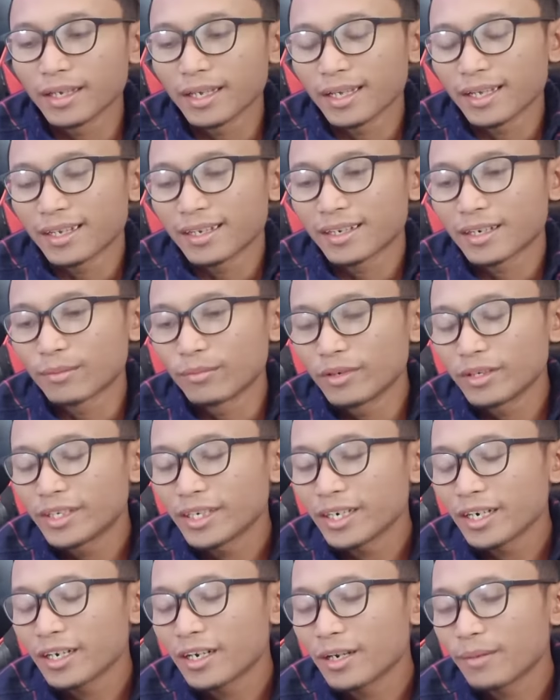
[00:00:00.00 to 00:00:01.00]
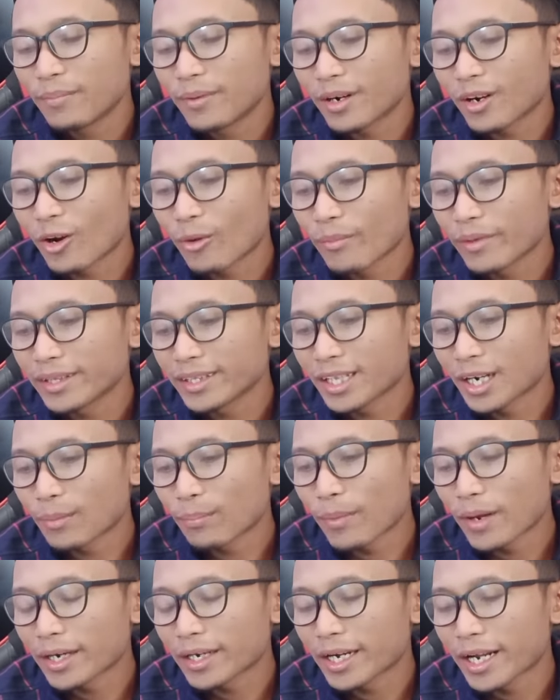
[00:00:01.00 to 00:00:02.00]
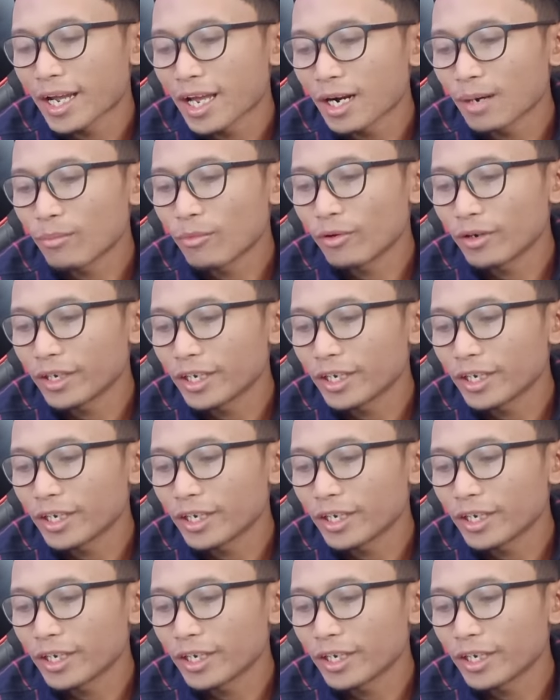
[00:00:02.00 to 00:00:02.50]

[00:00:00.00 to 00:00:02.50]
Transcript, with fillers: ya kemudian ada berkomentar padahal